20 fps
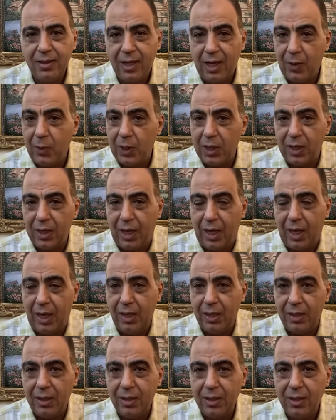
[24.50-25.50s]
اه
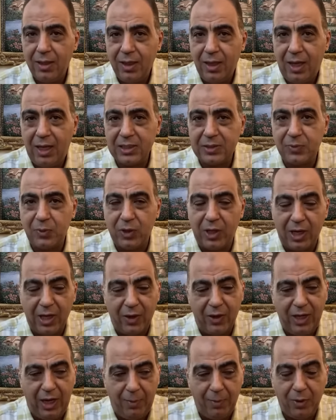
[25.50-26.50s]
والله حسبنا الله
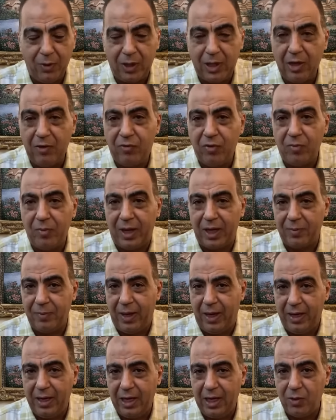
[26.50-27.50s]
ونعم الوكيل فيهم
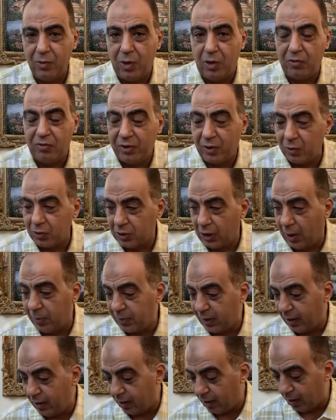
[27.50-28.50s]
اجمعين وافوض
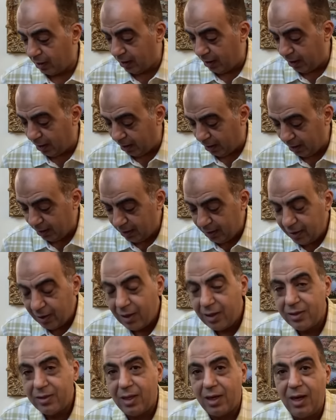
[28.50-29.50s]
امري الى الله
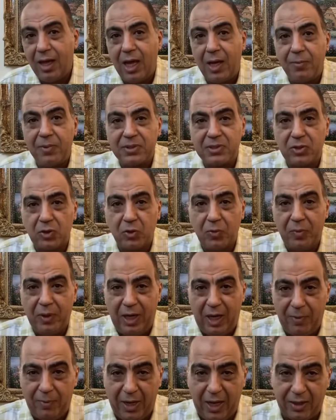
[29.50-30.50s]
ان الله بصير
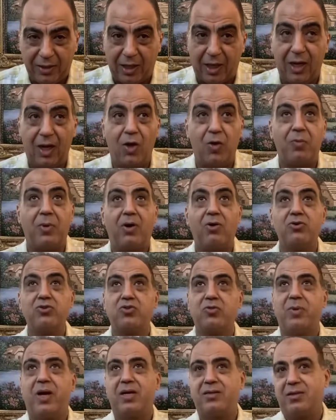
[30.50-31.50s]
بالعباد اللهم
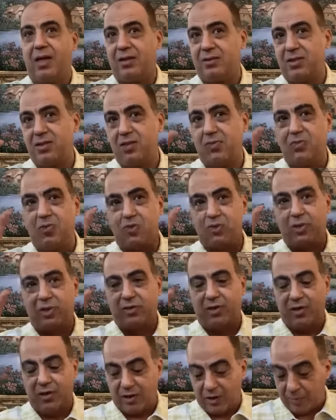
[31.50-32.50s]
خذهم اخذ عزيز
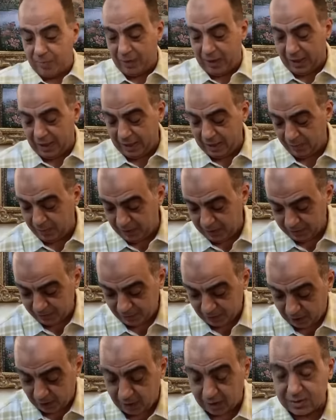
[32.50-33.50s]
مقتدر يا رب العالمين
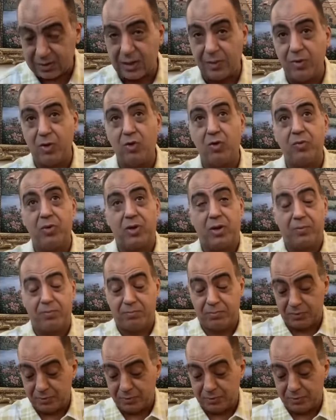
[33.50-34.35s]
خلصنا منهم يا رب